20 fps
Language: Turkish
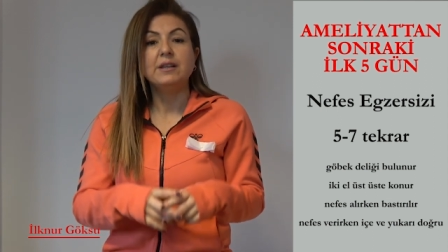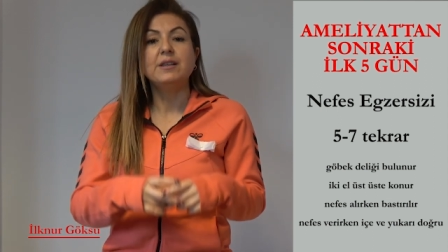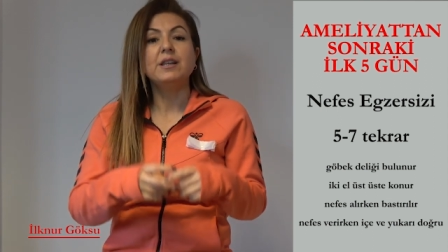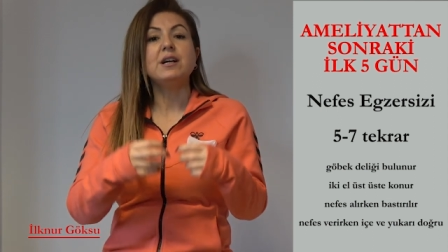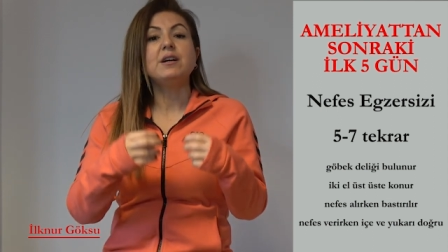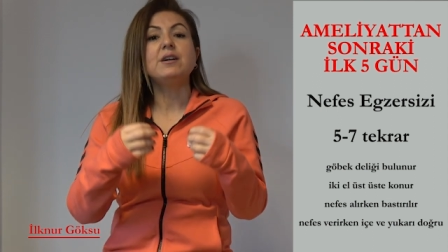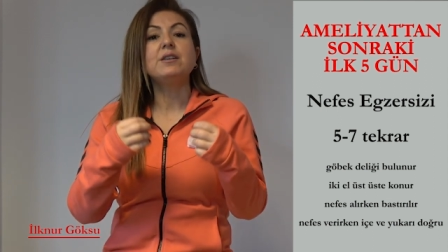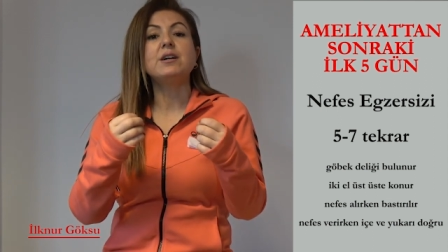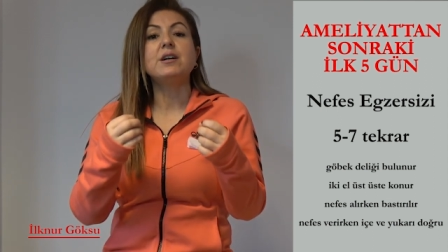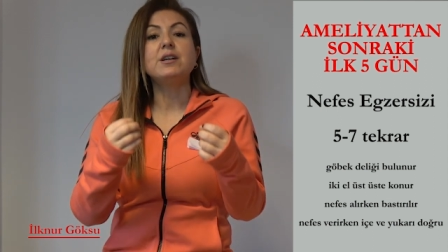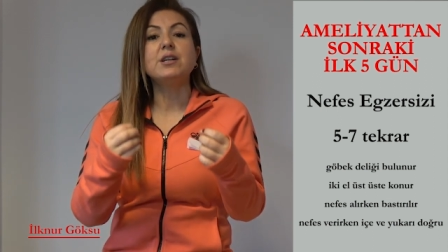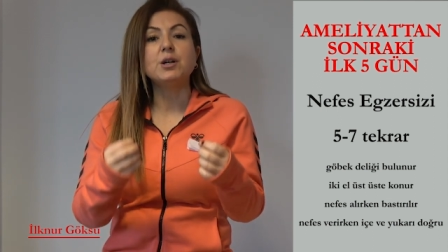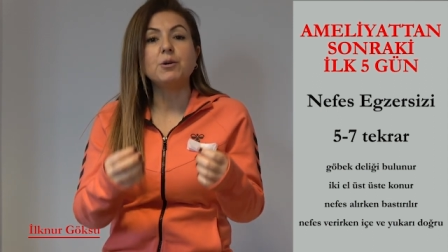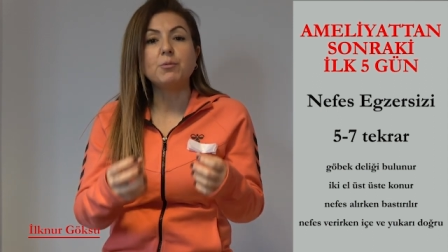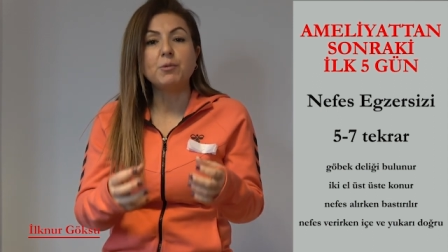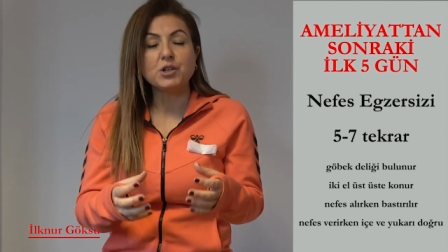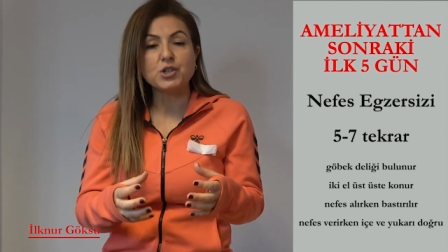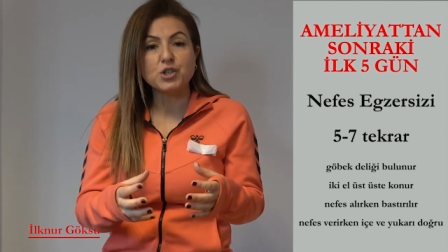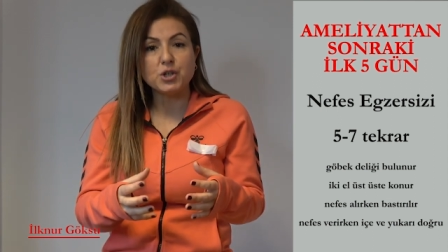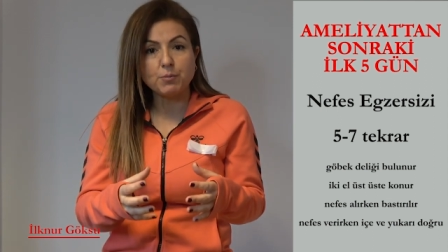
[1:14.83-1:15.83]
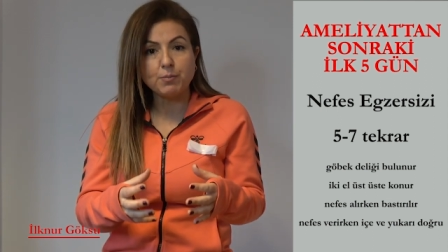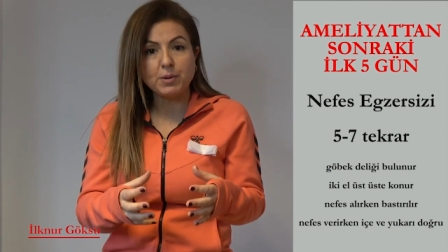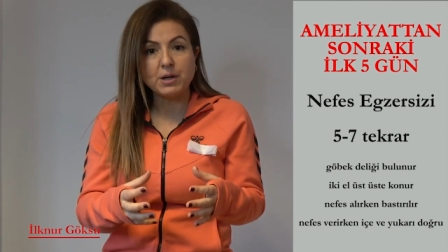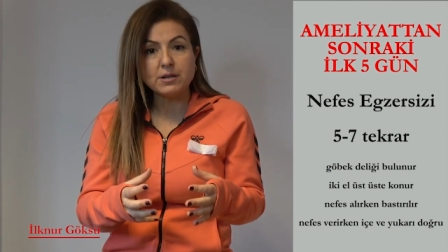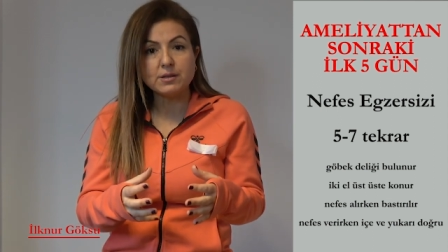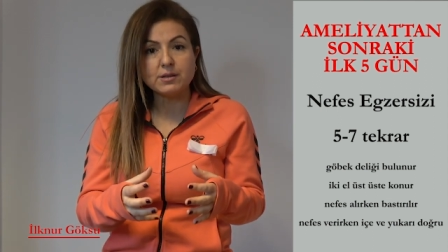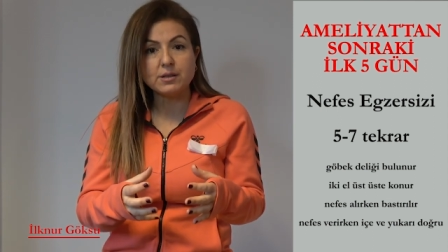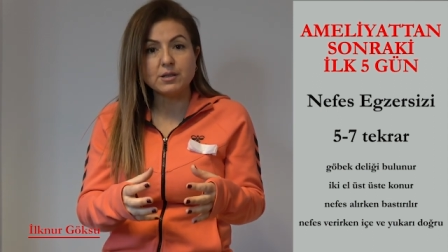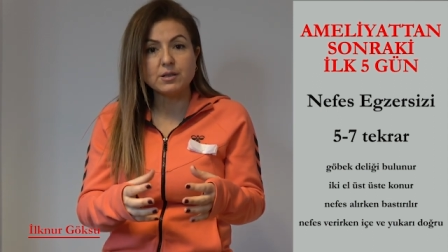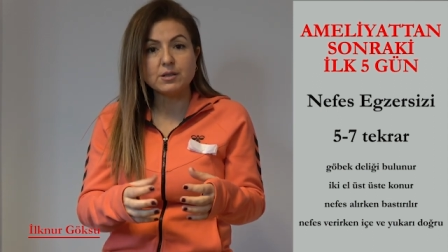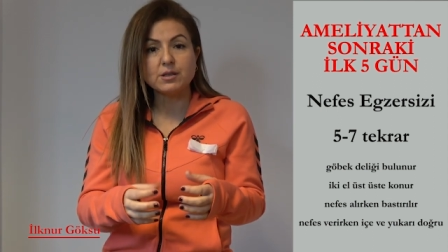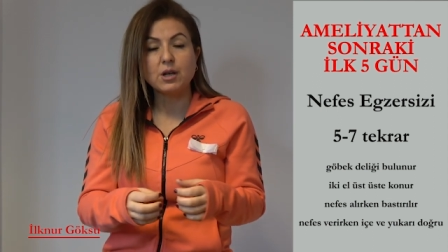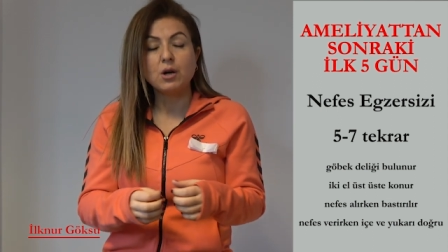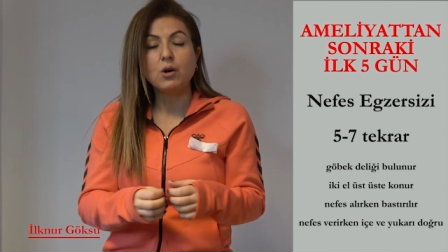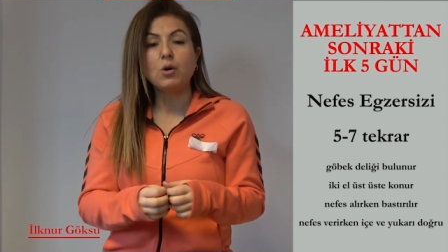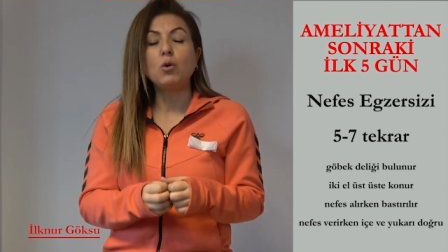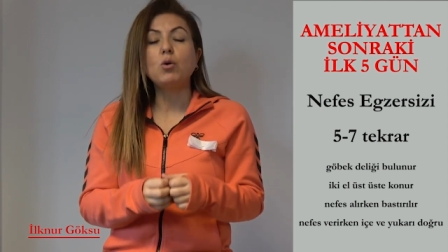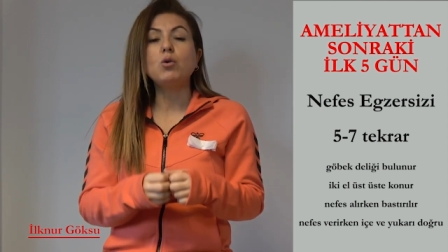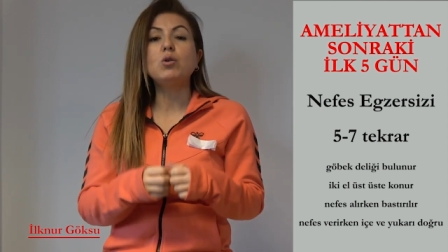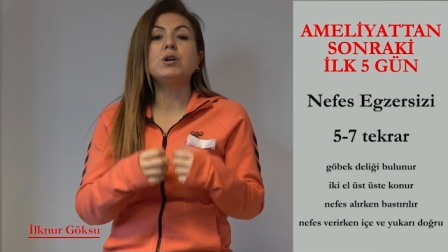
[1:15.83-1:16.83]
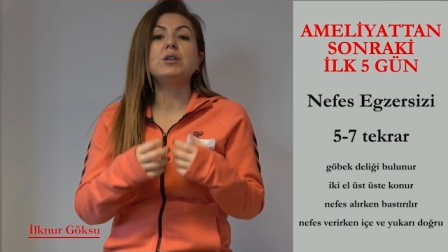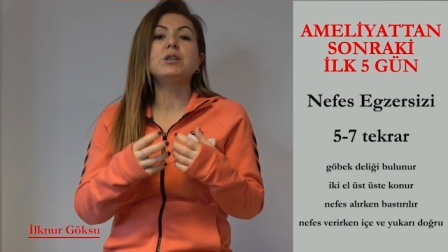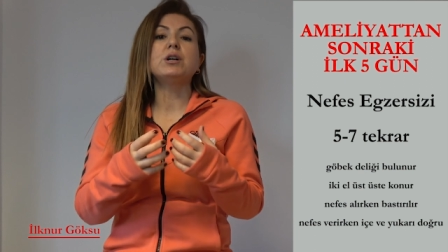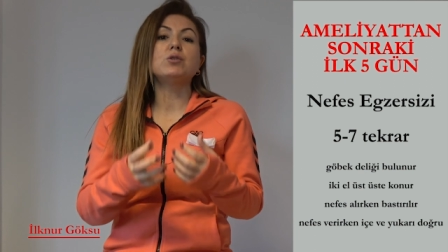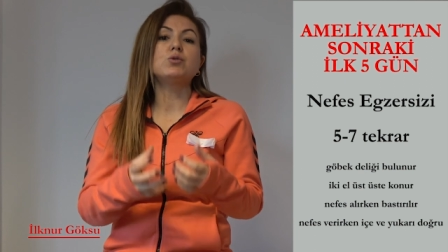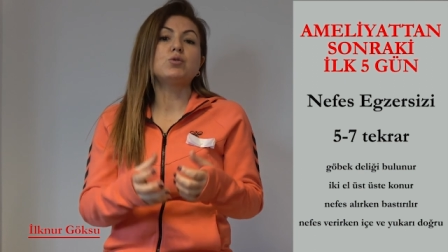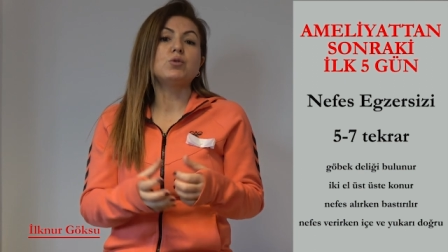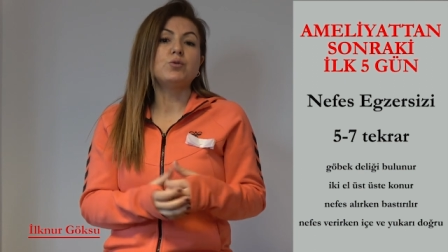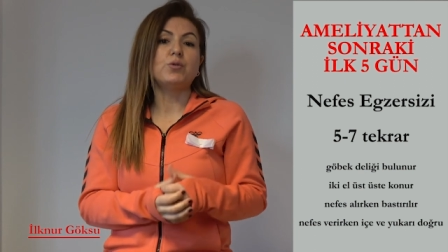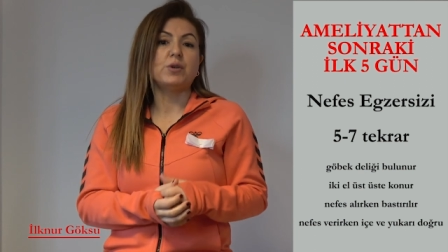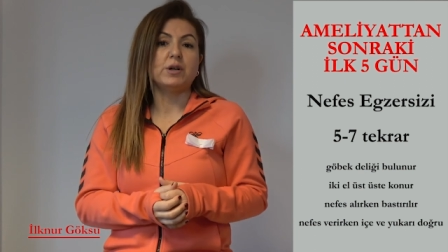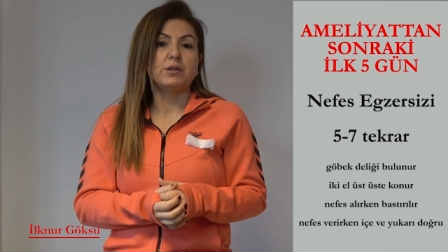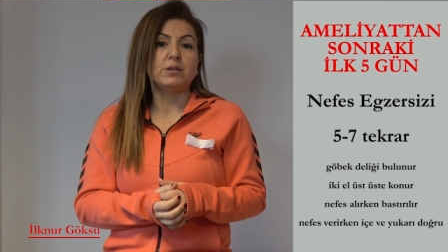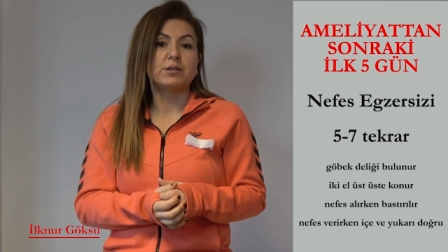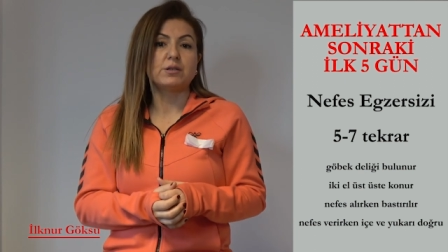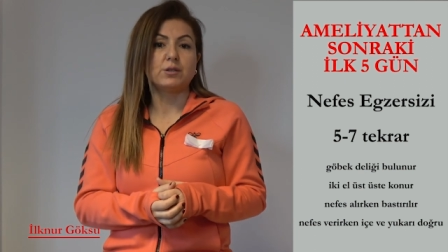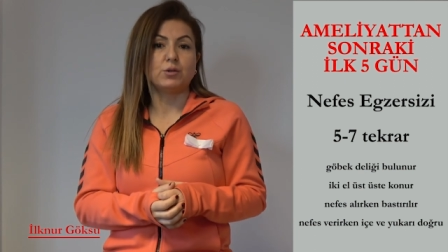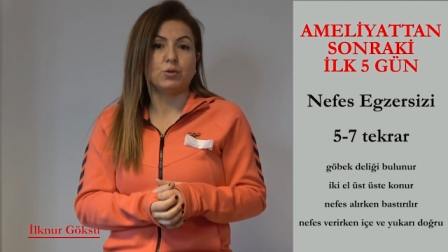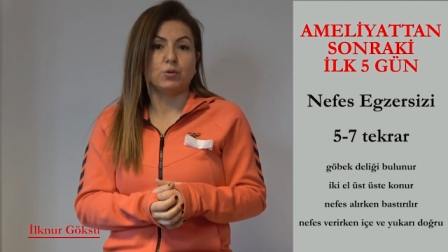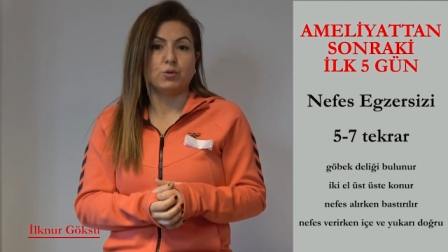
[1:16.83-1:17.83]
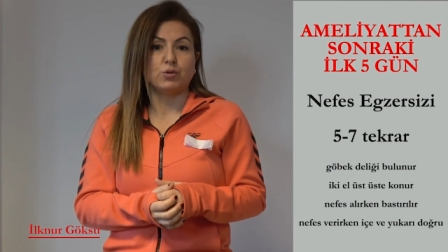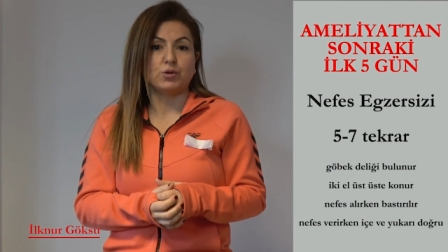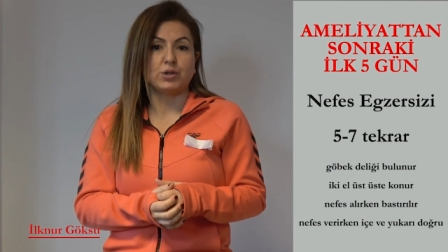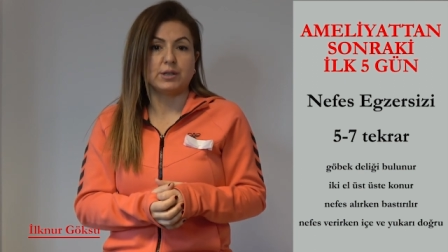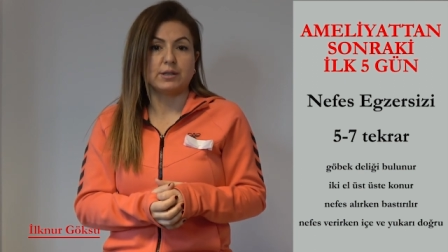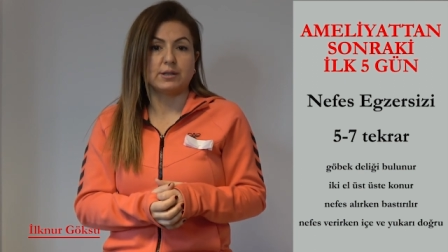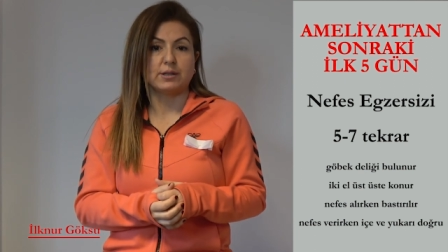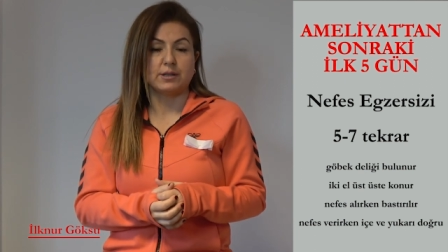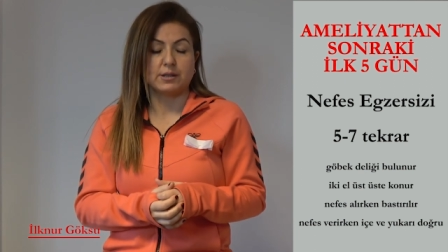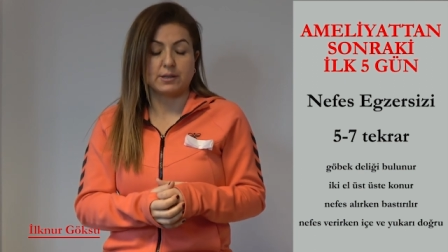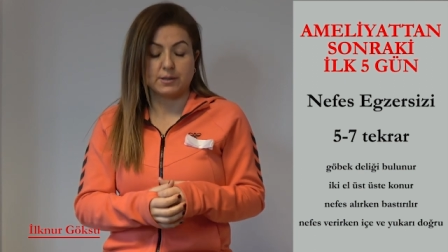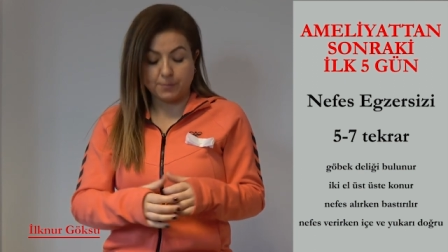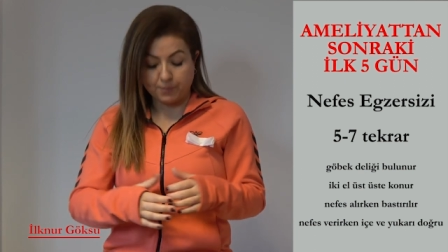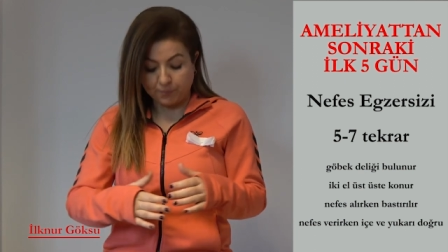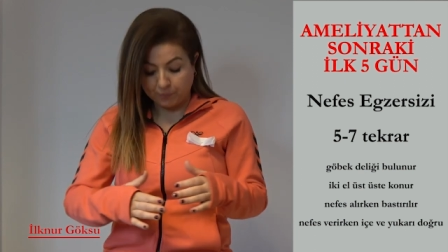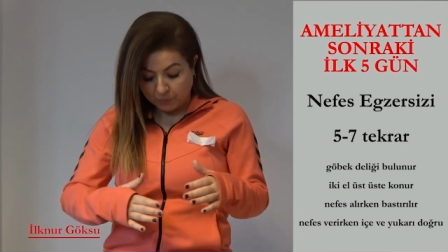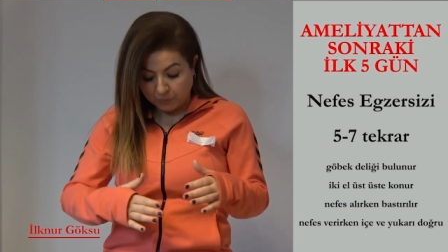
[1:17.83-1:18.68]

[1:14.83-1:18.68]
Ne kadar yavaş yaparsanız o kadar çok faydasını göreceksiniz.